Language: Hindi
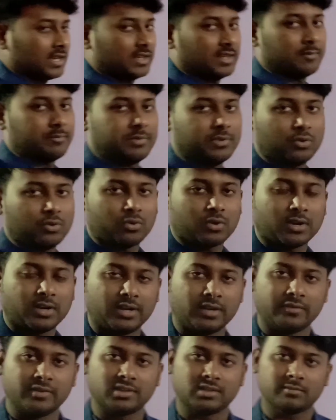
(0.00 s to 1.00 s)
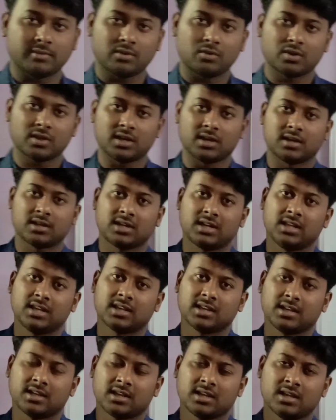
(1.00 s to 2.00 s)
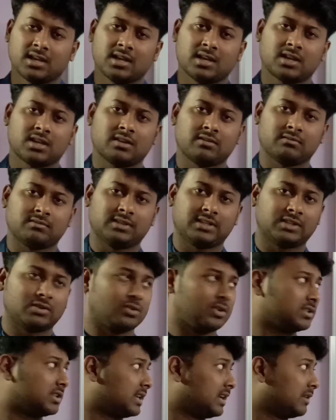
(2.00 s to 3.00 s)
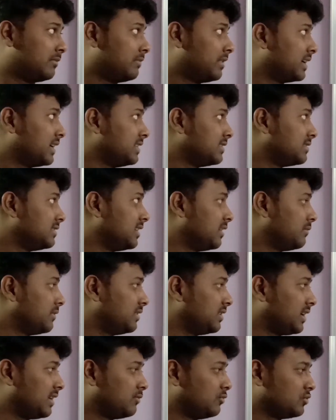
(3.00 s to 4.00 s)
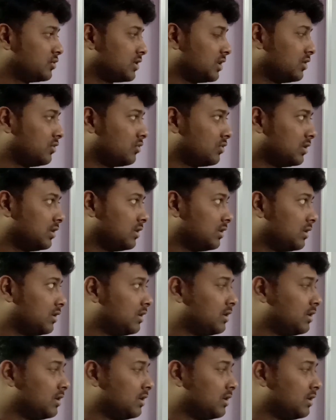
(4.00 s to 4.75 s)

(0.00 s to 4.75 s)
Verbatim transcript: ये प्योरली डिविजिबल हो गया ठीक है ये थोड़ा सा लंबा खींच दिया हमने मुझ के क्योंकि